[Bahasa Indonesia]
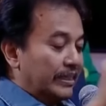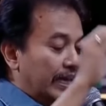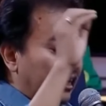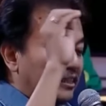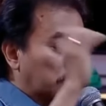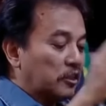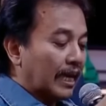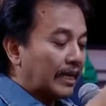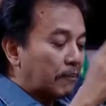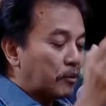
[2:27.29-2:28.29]
Ya, terus
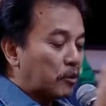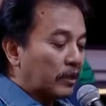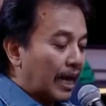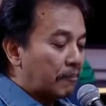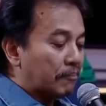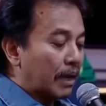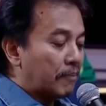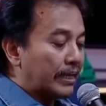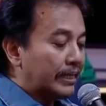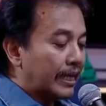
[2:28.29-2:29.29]
ada program
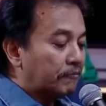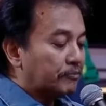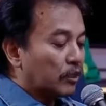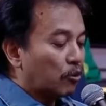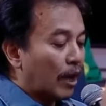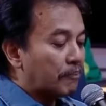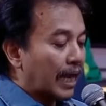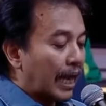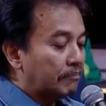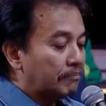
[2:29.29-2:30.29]
namanya
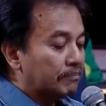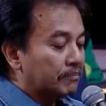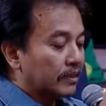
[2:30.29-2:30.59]
UMKM